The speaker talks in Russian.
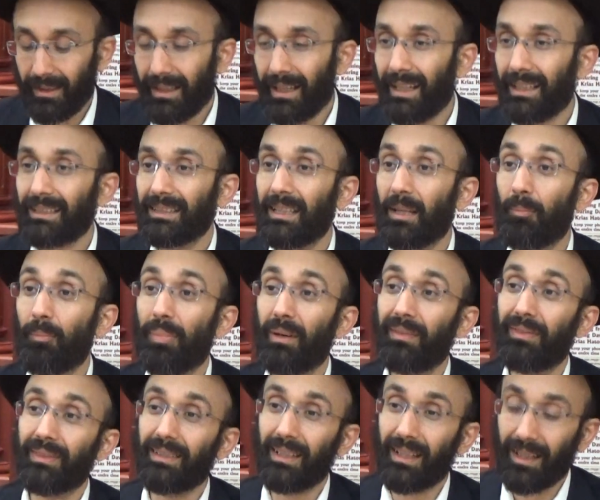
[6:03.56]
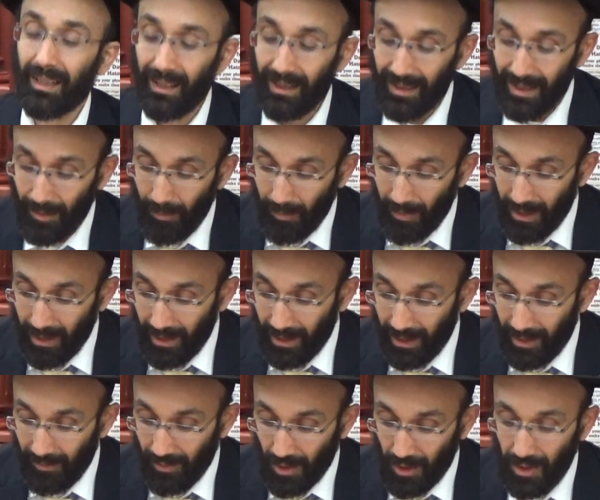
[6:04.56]
каждое повторение
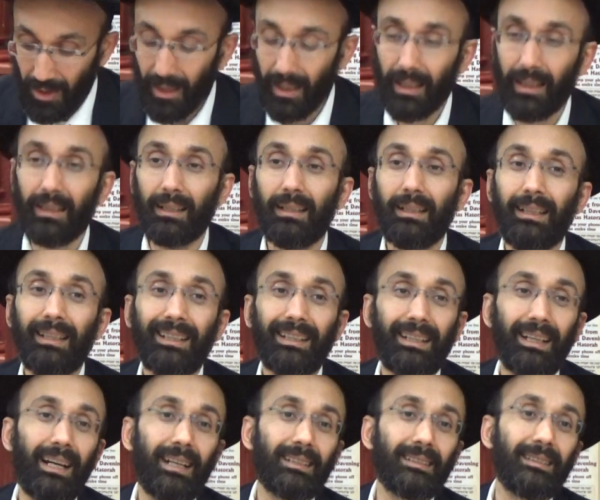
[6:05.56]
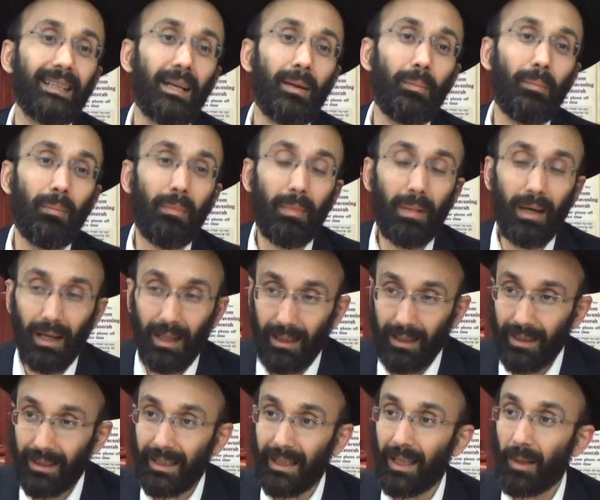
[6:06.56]
маленького шага, каждая
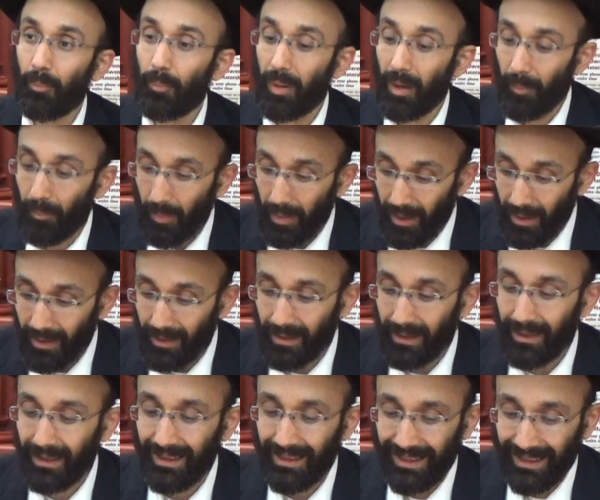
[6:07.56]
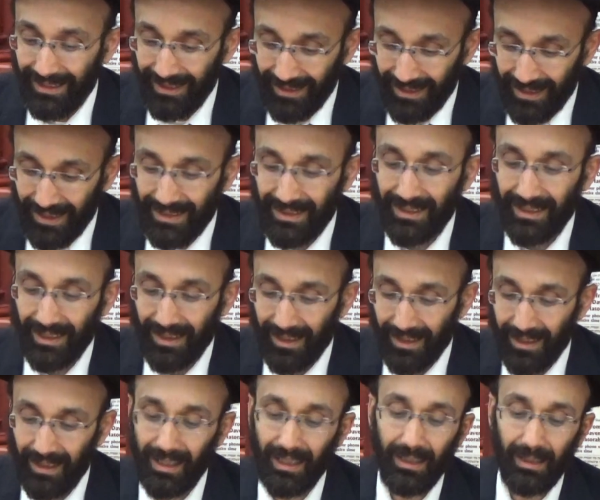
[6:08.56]
маленькая победа над
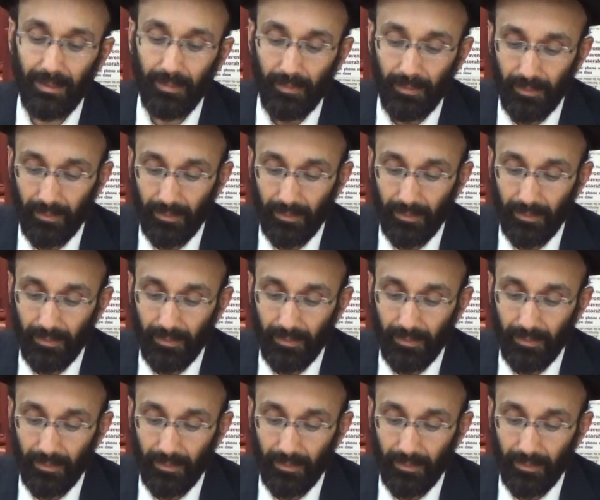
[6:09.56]
Ецерара,